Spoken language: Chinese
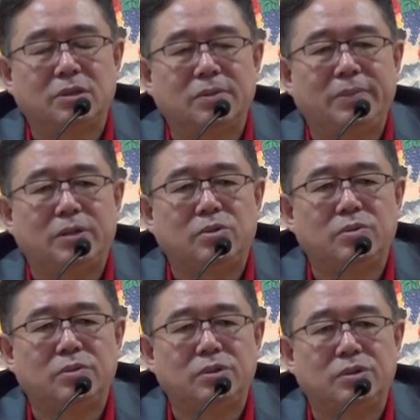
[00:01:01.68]
特别
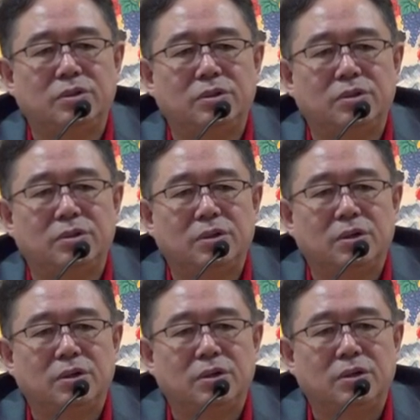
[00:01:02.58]
重视
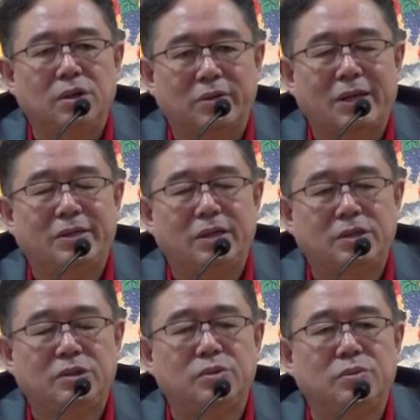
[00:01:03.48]
要大
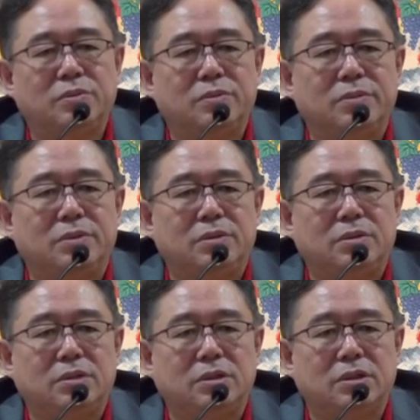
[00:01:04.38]
家修
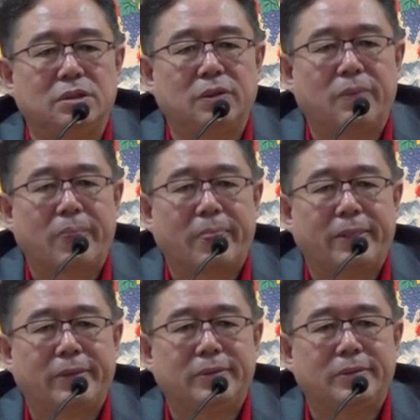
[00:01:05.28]
这个
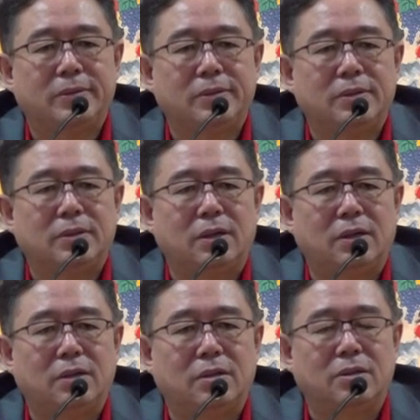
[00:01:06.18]

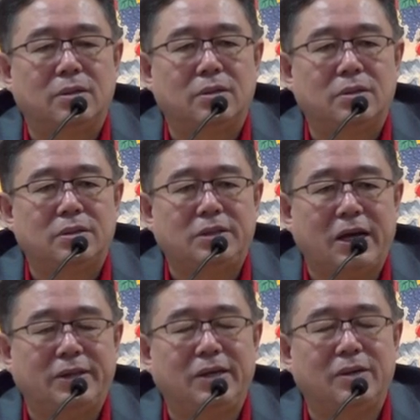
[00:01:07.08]
啊？
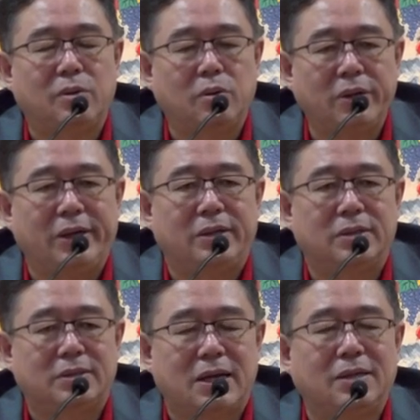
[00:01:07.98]
界定慧
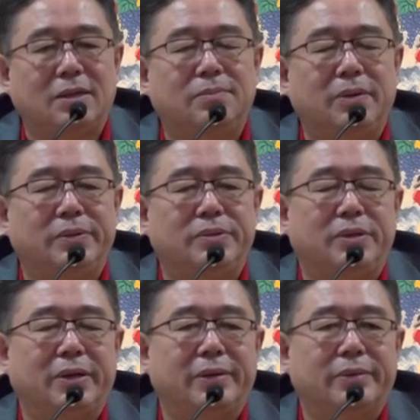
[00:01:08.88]
三根本
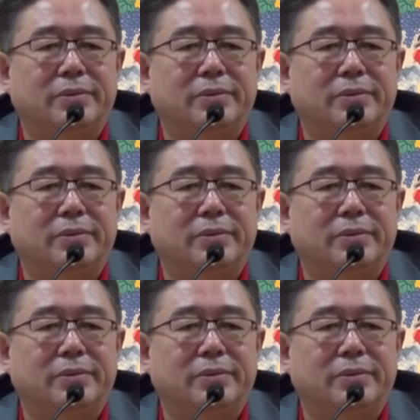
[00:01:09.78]
学，